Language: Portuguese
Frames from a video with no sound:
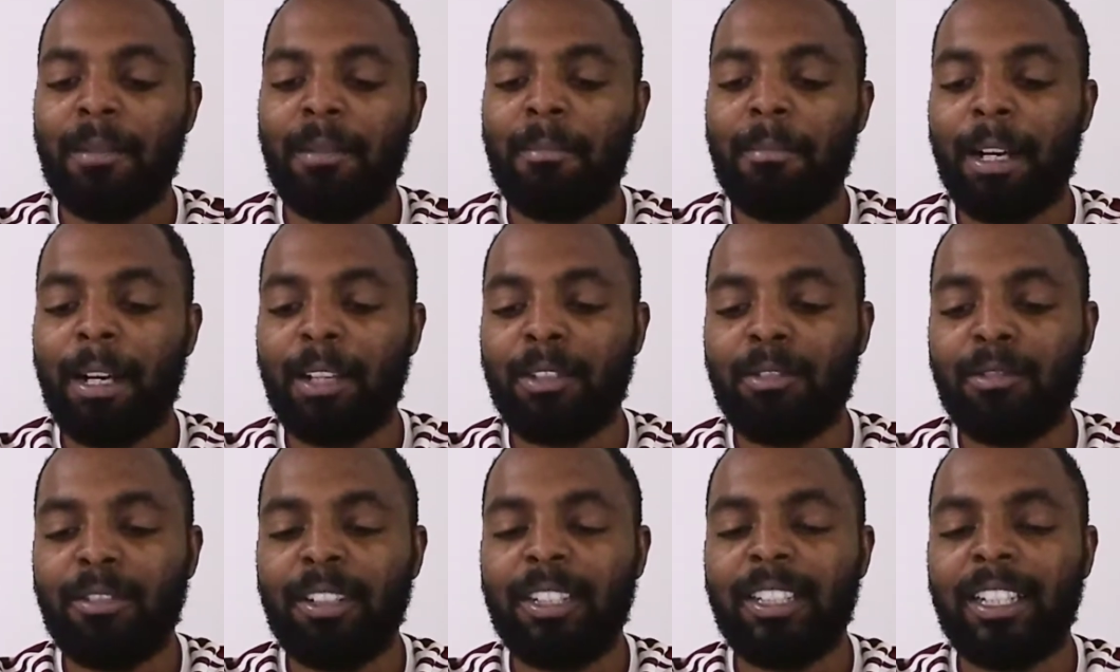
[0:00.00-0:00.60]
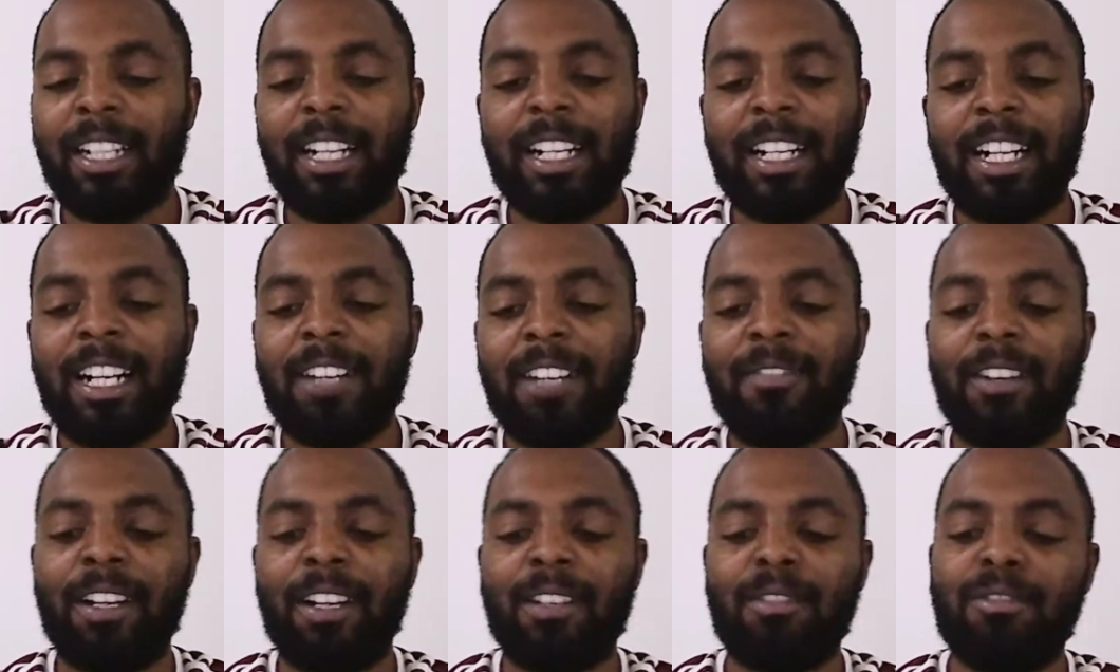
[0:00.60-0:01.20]
mas o André
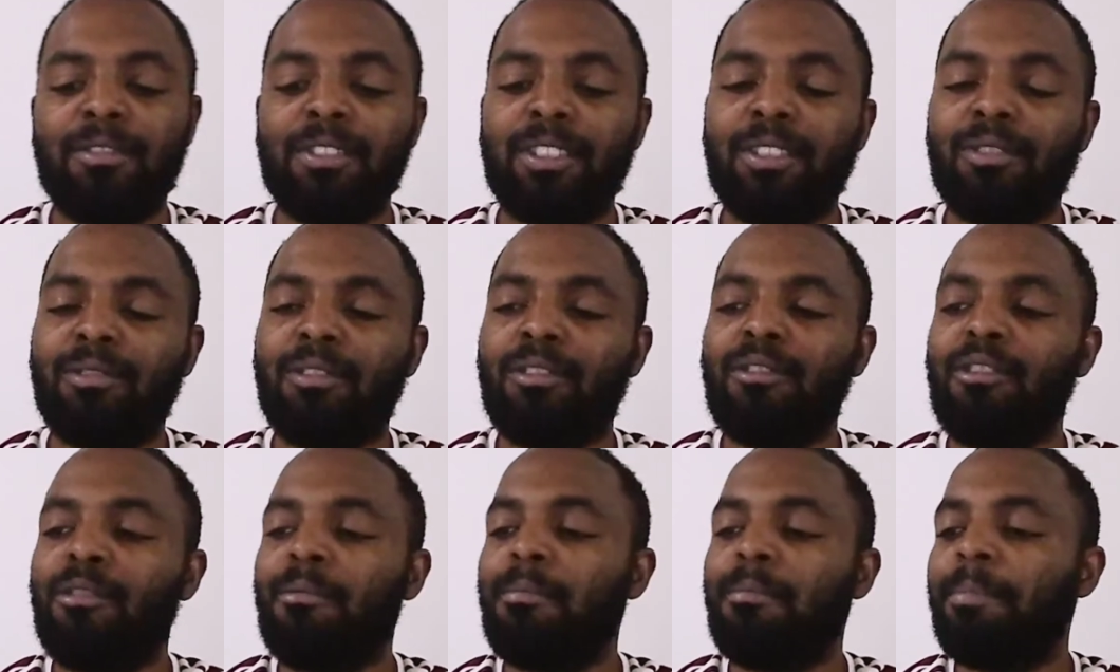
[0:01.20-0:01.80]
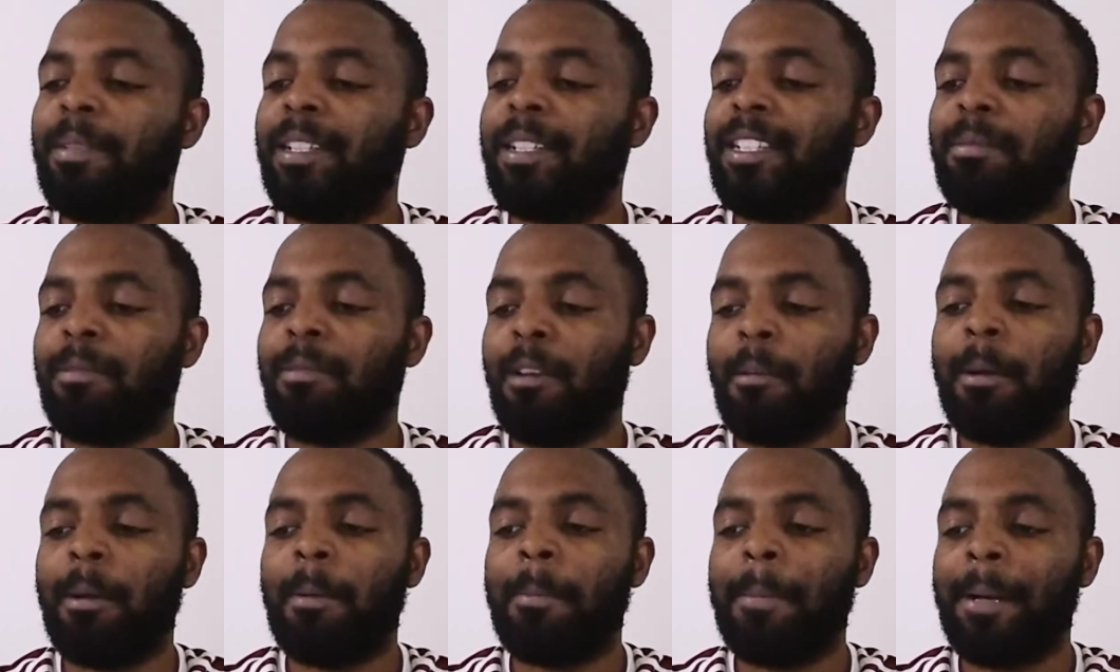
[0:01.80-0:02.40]
Carvalho continua como
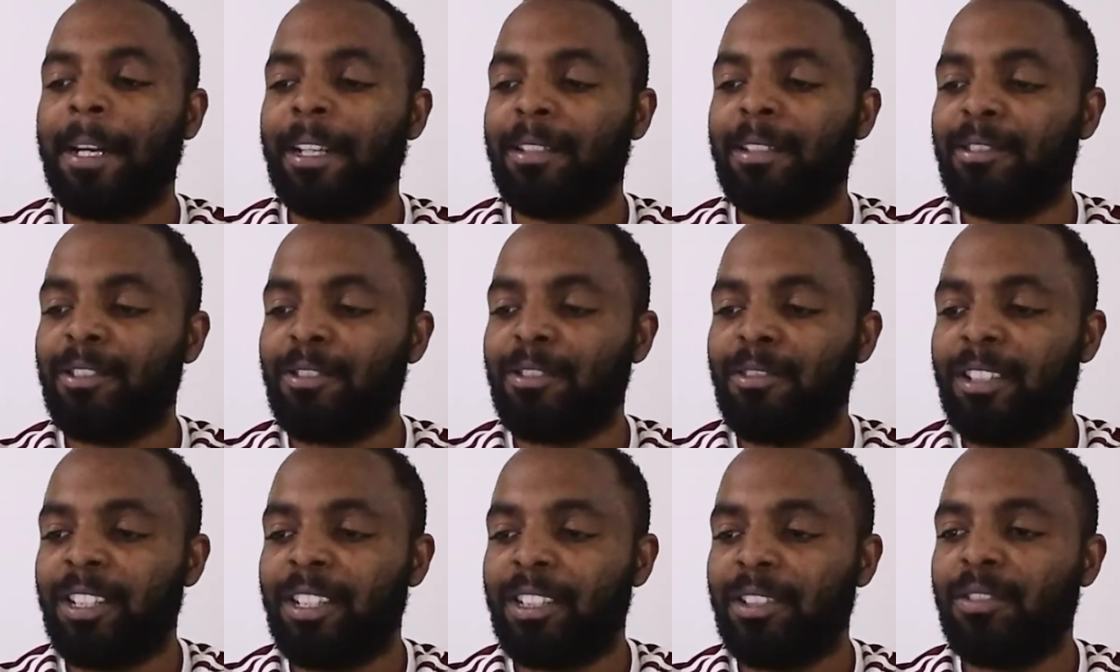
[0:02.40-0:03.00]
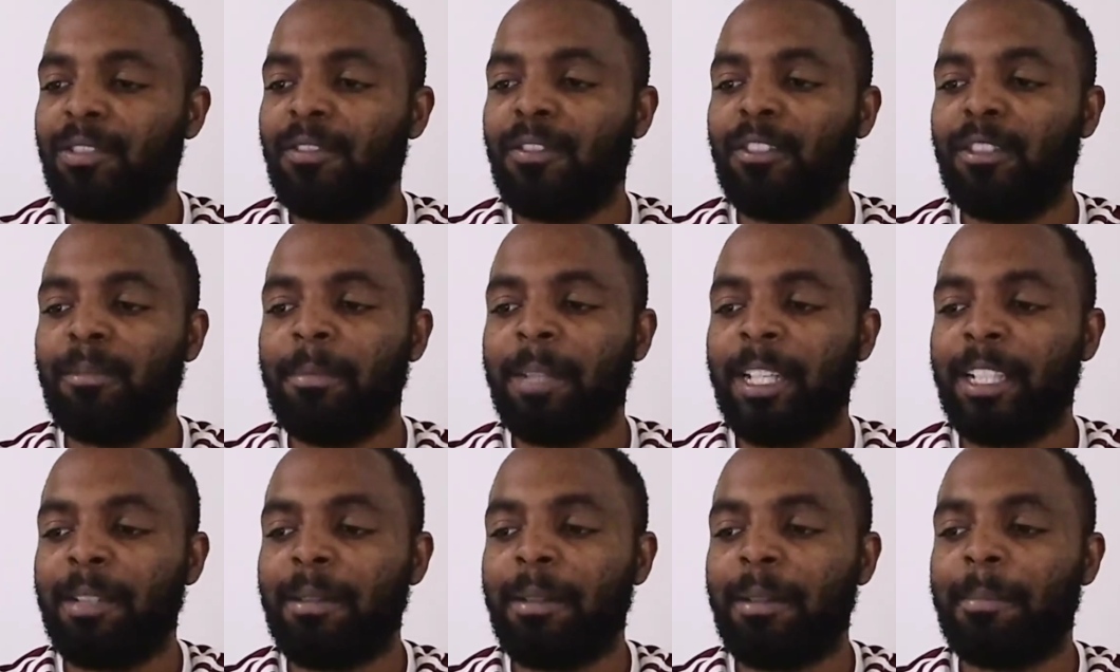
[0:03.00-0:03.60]
principal preparador de goleiros do
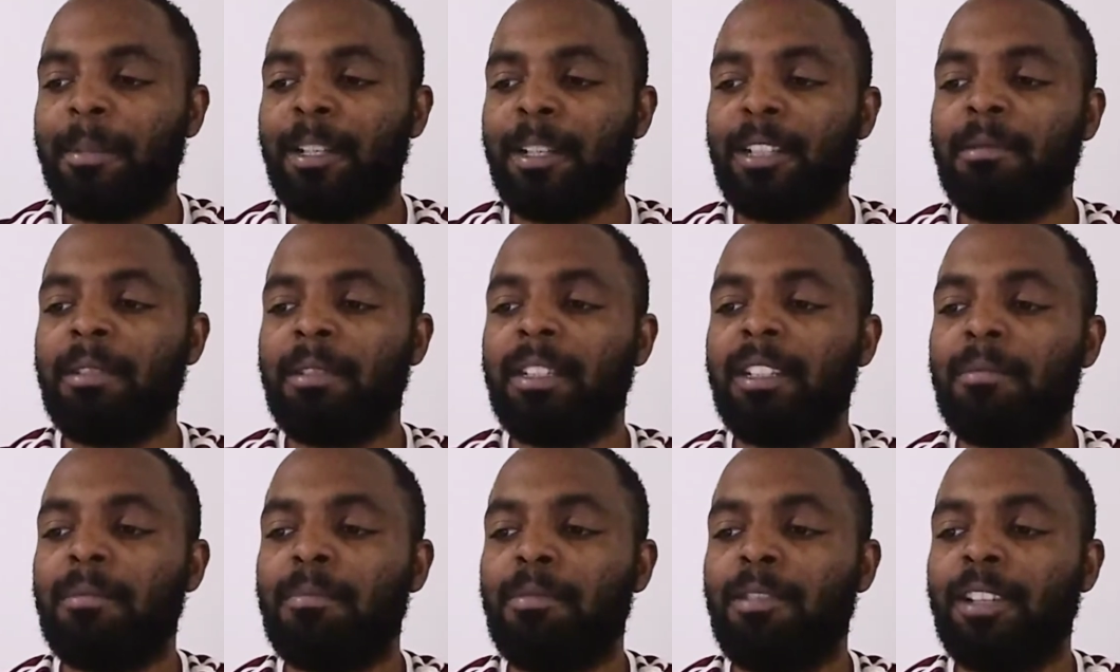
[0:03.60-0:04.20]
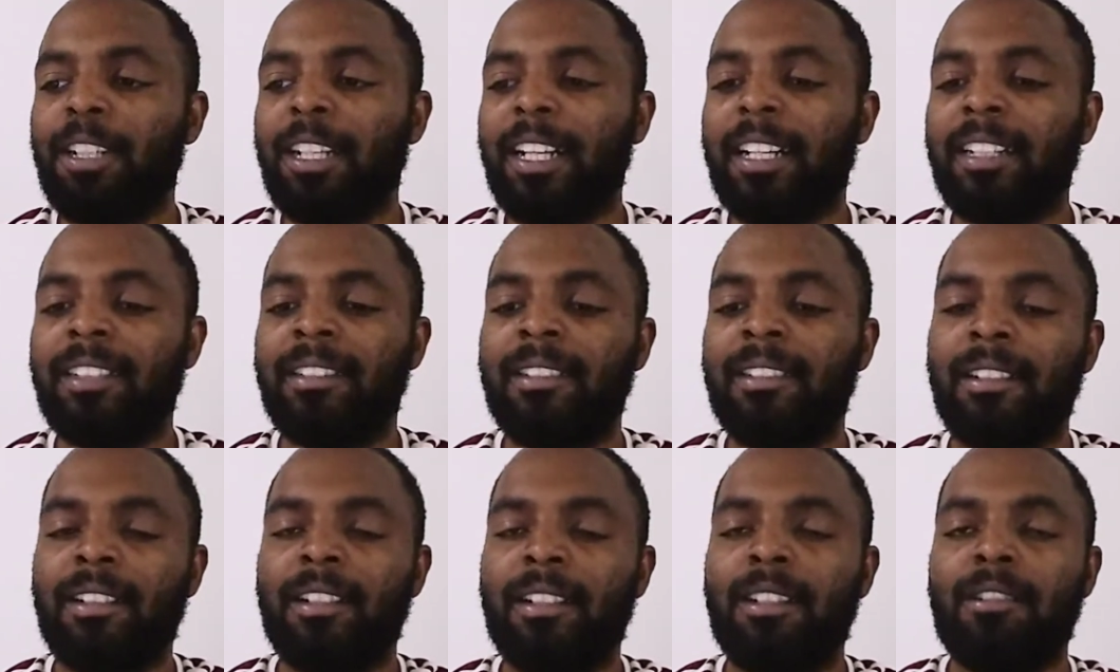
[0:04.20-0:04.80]
Fluminense para a próxima
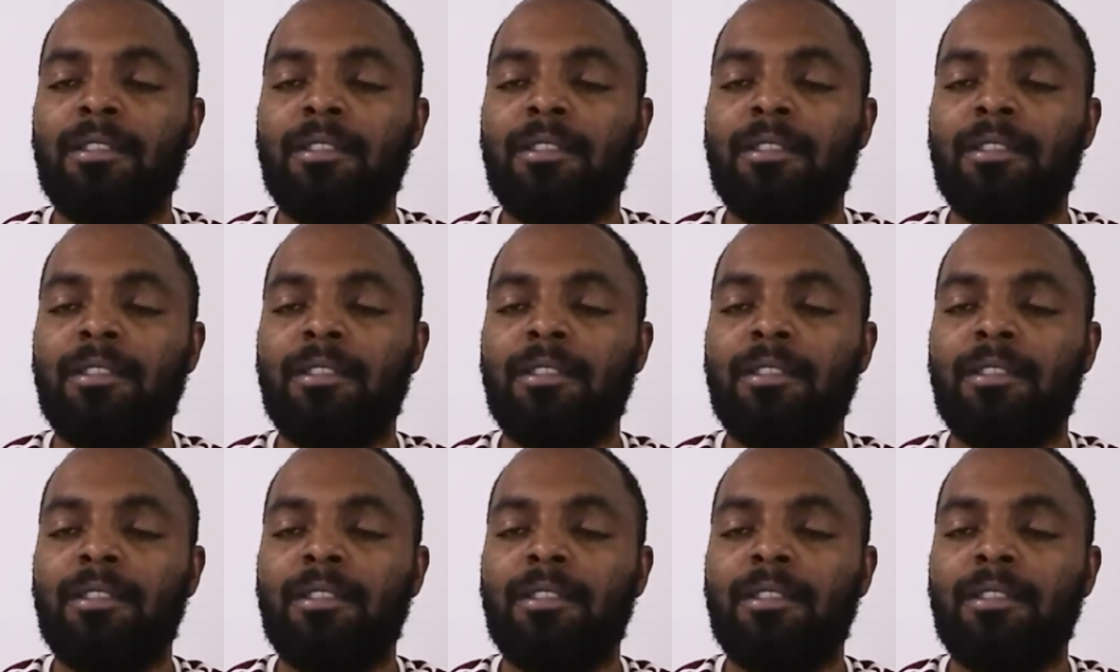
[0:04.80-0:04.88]
temporada.